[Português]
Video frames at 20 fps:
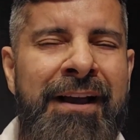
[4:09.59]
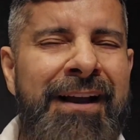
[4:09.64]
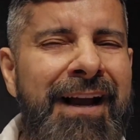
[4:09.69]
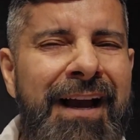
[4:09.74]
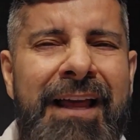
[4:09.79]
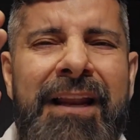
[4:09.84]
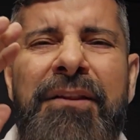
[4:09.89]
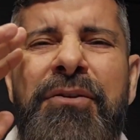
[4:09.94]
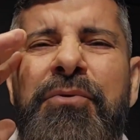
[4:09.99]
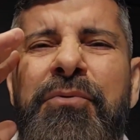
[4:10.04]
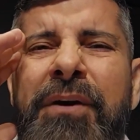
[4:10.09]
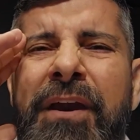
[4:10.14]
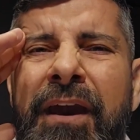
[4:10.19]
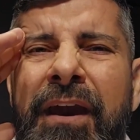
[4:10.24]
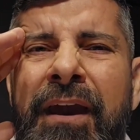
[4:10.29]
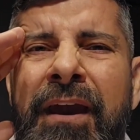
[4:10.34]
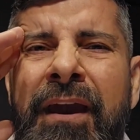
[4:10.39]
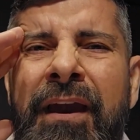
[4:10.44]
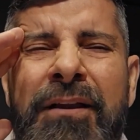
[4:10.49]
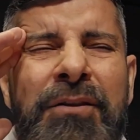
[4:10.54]
Cara, não
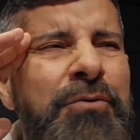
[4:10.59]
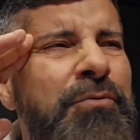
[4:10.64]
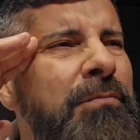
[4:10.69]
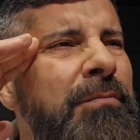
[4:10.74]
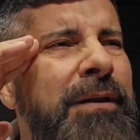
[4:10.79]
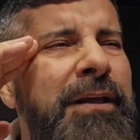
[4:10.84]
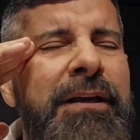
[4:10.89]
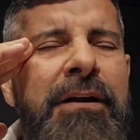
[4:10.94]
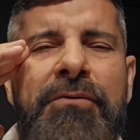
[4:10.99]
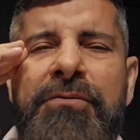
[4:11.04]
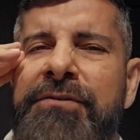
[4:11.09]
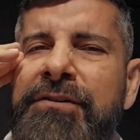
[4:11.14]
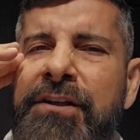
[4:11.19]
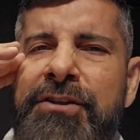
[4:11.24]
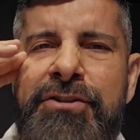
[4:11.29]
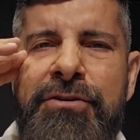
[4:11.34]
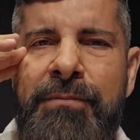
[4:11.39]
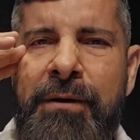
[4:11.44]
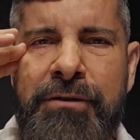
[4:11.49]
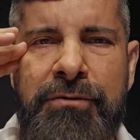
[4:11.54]
quer, não brinca com o
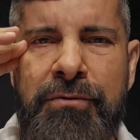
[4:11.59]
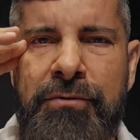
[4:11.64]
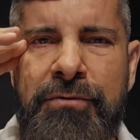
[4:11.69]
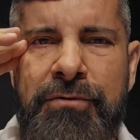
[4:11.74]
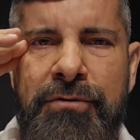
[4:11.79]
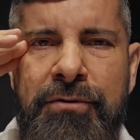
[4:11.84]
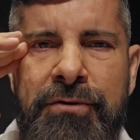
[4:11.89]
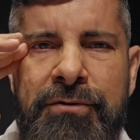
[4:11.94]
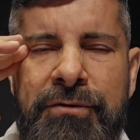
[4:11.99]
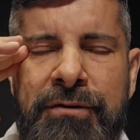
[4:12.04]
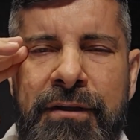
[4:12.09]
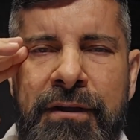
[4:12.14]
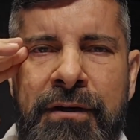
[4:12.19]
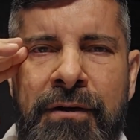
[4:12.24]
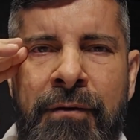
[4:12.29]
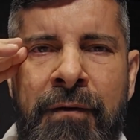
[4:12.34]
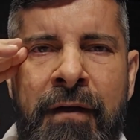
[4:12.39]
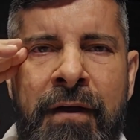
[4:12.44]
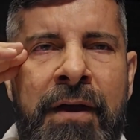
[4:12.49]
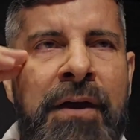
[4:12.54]
sentimento dos outros,
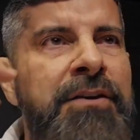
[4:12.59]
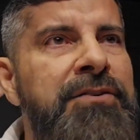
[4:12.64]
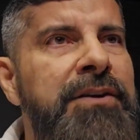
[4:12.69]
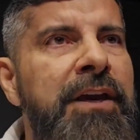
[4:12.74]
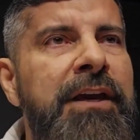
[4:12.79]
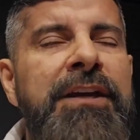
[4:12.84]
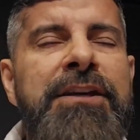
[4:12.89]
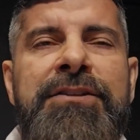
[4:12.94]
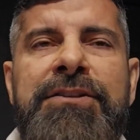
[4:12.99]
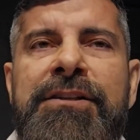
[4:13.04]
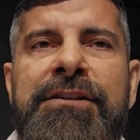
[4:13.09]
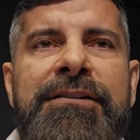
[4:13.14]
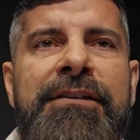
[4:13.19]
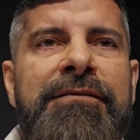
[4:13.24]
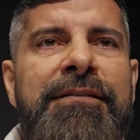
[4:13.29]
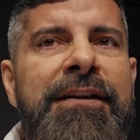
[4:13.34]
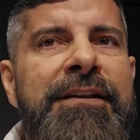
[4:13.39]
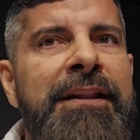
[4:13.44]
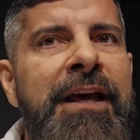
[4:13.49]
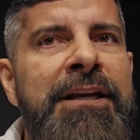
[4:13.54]
não. Chega e diz a
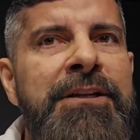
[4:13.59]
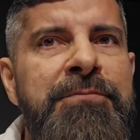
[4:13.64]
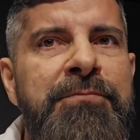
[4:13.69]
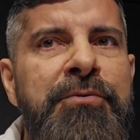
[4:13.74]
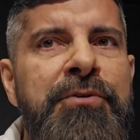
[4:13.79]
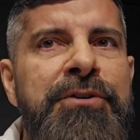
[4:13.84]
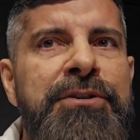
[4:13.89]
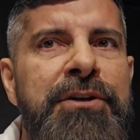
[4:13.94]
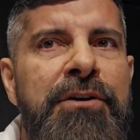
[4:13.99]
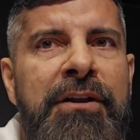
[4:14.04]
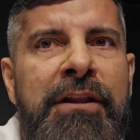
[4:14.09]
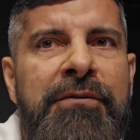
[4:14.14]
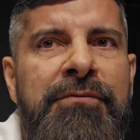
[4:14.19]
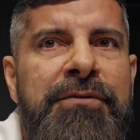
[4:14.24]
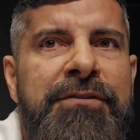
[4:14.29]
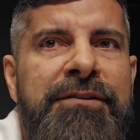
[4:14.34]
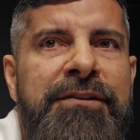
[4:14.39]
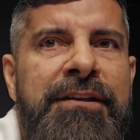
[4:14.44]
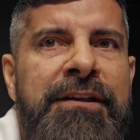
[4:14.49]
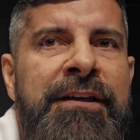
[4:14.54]
verdade: poxa, olha,
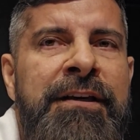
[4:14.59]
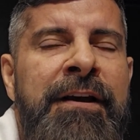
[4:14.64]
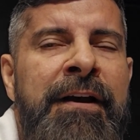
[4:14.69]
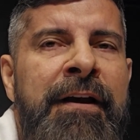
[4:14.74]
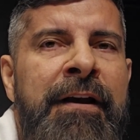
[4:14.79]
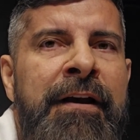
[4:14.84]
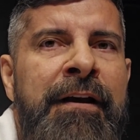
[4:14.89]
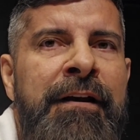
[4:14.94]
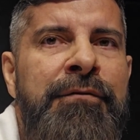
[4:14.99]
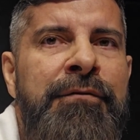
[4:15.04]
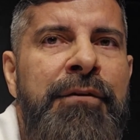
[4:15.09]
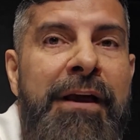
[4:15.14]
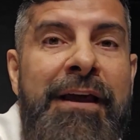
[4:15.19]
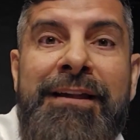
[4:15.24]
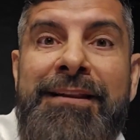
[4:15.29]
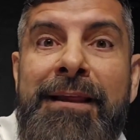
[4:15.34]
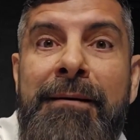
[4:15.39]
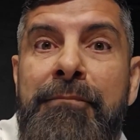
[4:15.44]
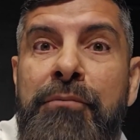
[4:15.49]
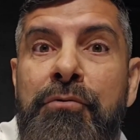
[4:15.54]
você é
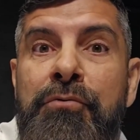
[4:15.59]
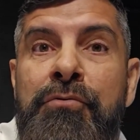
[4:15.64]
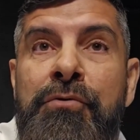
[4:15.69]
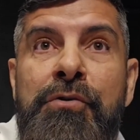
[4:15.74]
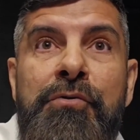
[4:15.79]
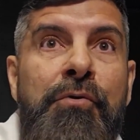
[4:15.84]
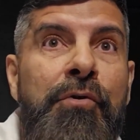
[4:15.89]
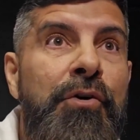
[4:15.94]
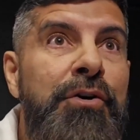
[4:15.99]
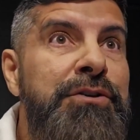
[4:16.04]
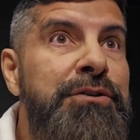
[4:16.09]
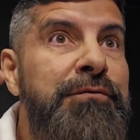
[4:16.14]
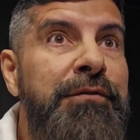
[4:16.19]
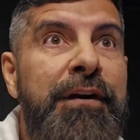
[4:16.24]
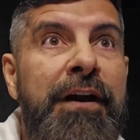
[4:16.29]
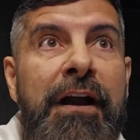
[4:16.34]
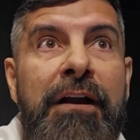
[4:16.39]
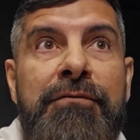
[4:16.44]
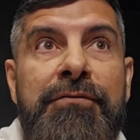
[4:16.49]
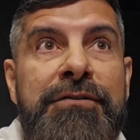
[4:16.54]
até bom, eu gosto de
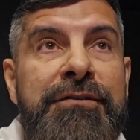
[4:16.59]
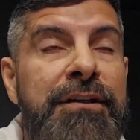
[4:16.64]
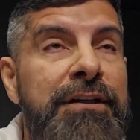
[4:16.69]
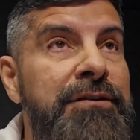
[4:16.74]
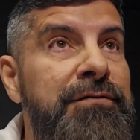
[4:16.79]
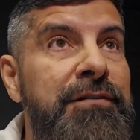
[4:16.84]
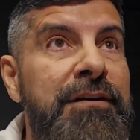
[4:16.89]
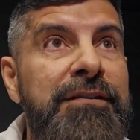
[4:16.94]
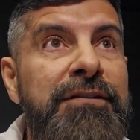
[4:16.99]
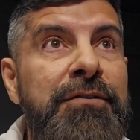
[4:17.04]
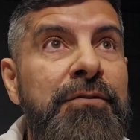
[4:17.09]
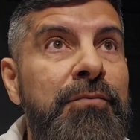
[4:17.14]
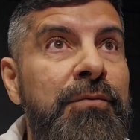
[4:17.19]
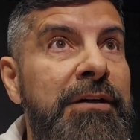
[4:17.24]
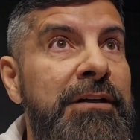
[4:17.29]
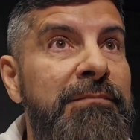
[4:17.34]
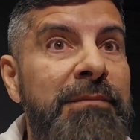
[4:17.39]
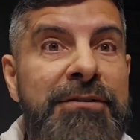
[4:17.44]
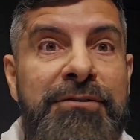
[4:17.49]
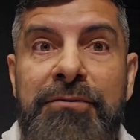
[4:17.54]
ficar com você de vez em
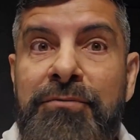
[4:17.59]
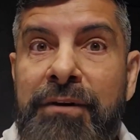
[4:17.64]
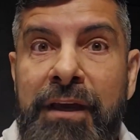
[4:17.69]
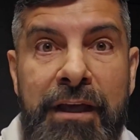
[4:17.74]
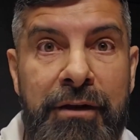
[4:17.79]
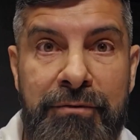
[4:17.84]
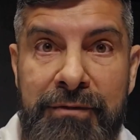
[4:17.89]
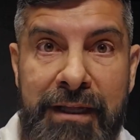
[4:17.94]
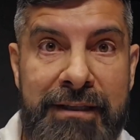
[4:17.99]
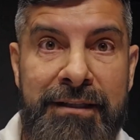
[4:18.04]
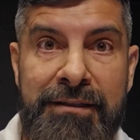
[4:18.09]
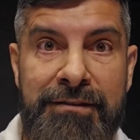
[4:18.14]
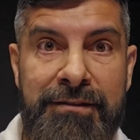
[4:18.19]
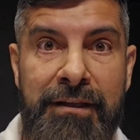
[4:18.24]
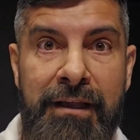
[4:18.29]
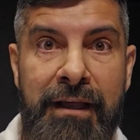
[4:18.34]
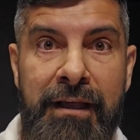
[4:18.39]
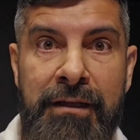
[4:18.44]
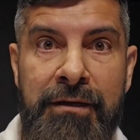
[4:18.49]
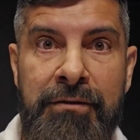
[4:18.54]
quando, mas eu não quero nada
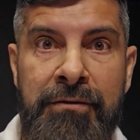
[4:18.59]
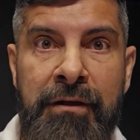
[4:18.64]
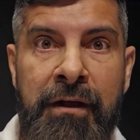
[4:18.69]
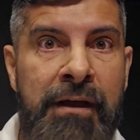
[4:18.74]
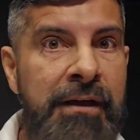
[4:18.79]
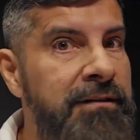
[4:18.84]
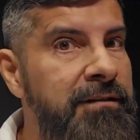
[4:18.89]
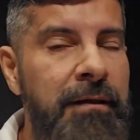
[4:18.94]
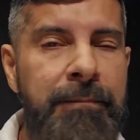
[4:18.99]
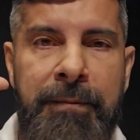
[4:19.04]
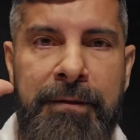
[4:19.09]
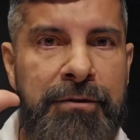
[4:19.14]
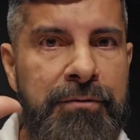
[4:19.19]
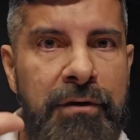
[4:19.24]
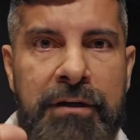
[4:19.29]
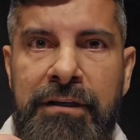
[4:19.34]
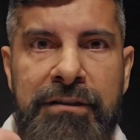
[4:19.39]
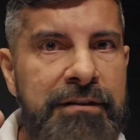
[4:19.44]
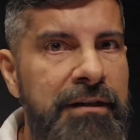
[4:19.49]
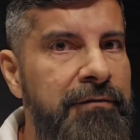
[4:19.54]
sério. Se a
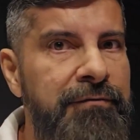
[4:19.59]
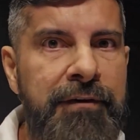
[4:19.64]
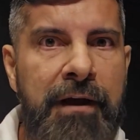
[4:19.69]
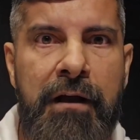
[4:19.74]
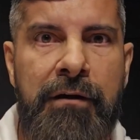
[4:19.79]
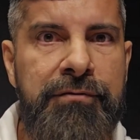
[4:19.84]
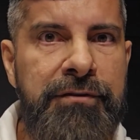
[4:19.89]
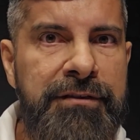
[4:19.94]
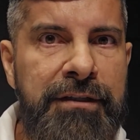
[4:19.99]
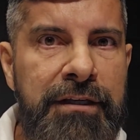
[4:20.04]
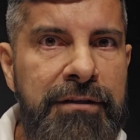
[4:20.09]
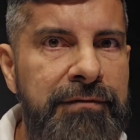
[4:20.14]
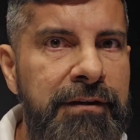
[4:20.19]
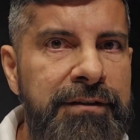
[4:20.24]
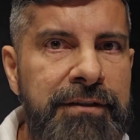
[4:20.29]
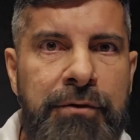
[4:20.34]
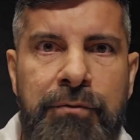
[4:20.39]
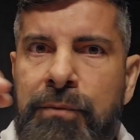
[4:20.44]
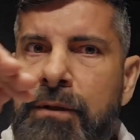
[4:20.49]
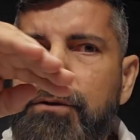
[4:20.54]
pessoa quiser ficar com você de
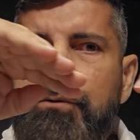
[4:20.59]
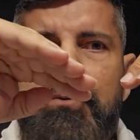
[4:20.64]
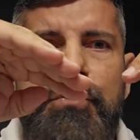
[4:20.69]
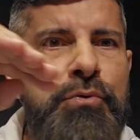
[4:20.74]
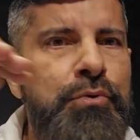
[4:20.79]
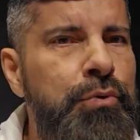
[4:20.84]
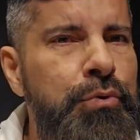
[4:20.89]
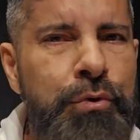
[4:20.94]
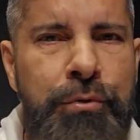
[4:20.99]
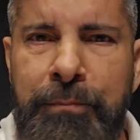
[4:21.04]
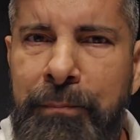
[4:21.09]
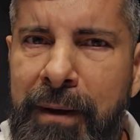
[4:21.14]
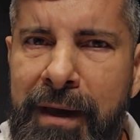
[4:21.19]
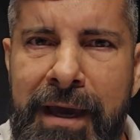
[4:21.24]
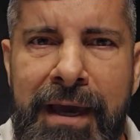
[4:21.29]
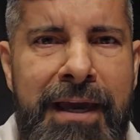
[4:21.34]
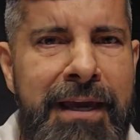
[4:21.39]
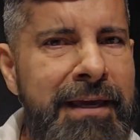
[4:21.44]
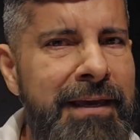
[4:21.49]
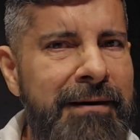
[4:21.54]
vez em quando, tudo
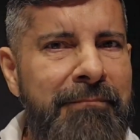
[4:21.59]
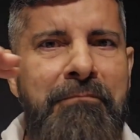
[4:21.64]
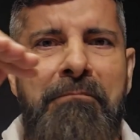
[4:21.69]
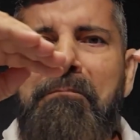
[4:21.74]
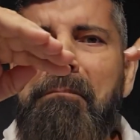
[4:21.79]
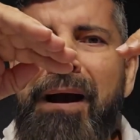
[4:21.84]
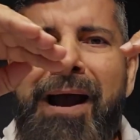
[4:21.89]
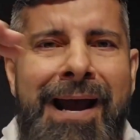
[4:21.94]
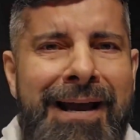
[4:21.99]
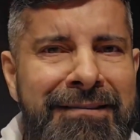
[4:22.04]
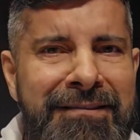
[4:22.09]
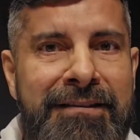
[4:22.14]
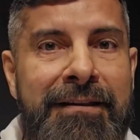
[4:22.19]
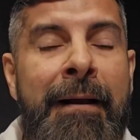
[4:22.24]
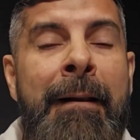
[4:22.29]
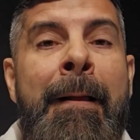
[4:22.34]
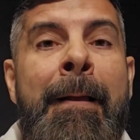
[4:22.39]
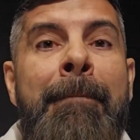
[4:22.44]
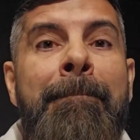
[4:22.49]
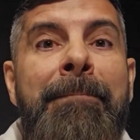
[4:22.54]
bem, massa.
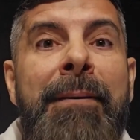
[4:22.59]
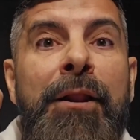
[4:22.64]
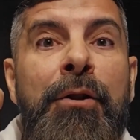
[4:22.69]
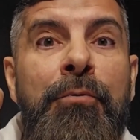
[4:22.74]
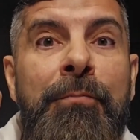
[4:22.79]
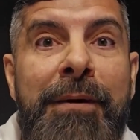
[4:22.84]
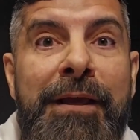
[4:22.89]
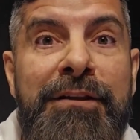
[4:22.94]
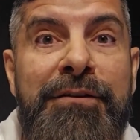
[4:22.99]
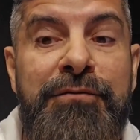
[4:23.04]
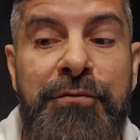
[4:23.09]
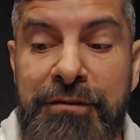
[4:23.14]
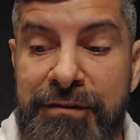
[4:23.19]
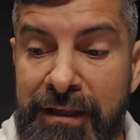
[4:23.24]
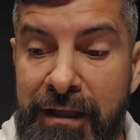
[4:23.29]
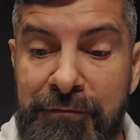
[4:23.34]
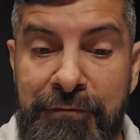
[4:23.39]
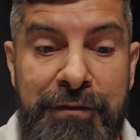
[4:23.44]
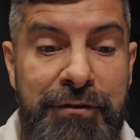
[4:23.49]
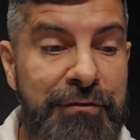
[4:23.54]
Pelo menos
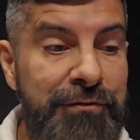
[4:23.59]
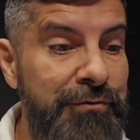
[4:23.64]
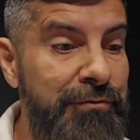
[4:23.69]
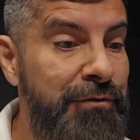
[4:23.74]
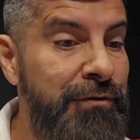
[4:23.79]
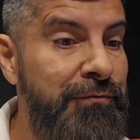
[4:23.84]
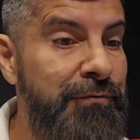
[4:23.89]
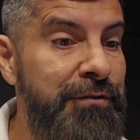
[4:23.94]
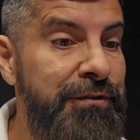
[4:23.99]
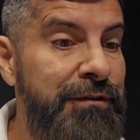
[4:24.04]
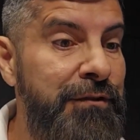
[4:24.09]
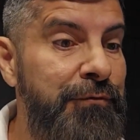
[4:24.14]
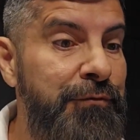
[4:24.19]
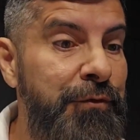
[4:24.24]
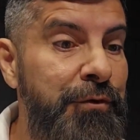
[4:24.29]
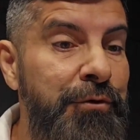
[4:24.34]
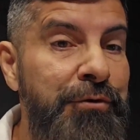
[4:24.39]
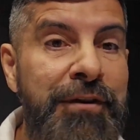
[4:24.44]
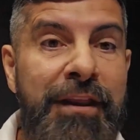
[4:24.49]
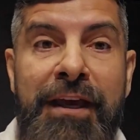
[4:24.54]
você avisou, você
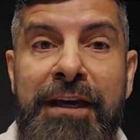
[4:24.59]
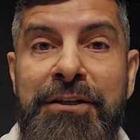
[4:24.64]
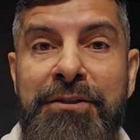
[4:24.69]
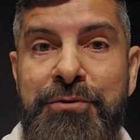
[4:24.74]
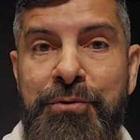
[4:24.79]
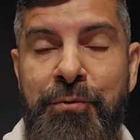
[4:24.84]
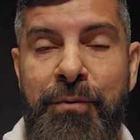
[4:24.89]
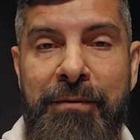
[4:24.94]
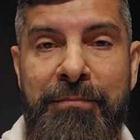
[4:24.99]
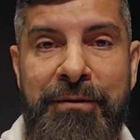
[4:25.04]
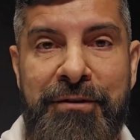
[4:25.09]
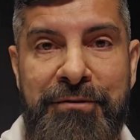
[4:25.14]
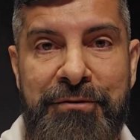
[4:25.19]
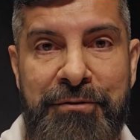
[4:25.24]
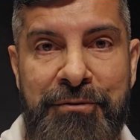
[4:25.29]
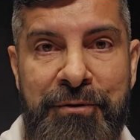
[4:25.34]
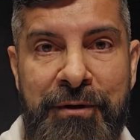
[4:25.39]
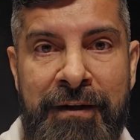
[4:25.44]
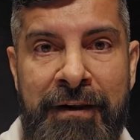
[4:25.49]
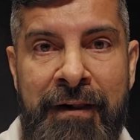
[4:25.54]
foi honesto com a
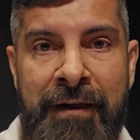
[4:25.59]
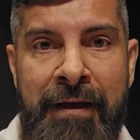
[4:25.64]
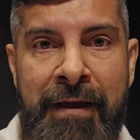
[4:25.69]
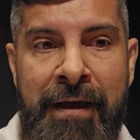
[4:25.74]
pessoa.